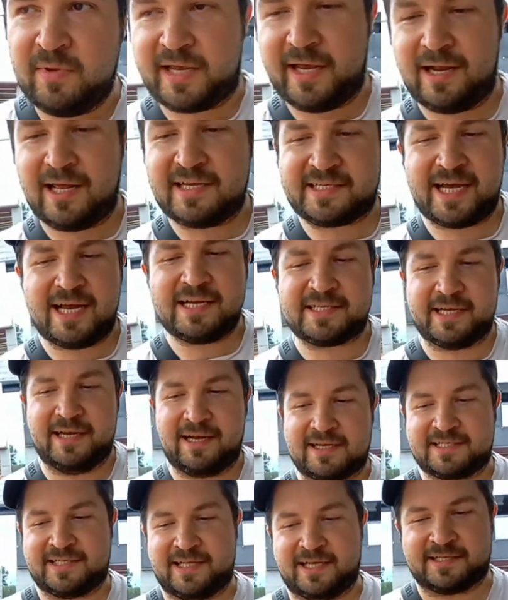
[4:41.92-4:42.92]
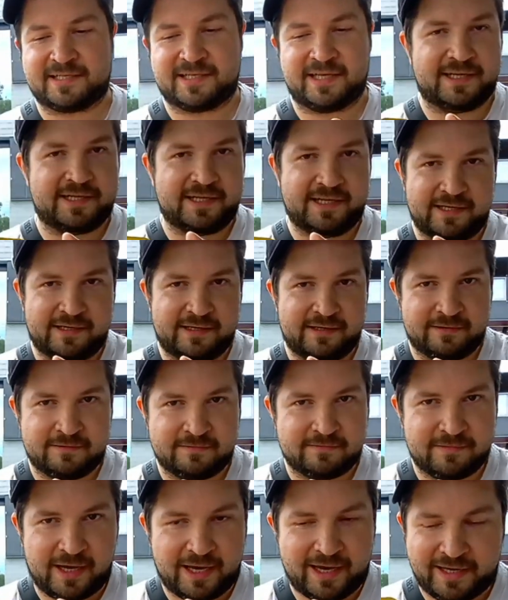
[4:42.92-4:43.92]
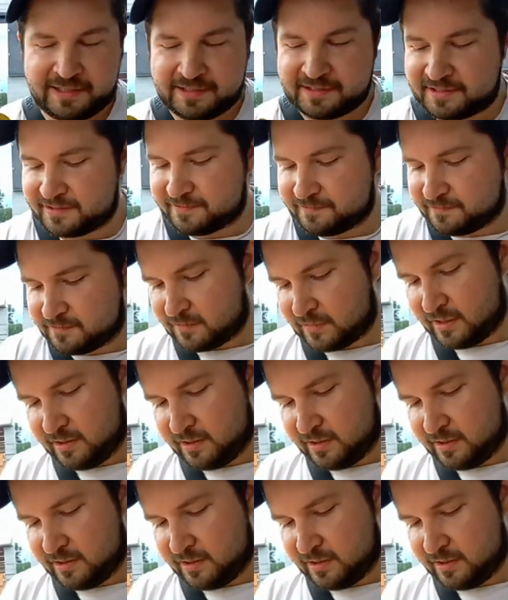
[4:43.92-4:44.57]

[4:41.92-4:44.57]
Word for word: perché la salsa è la stessa, è di Heinz.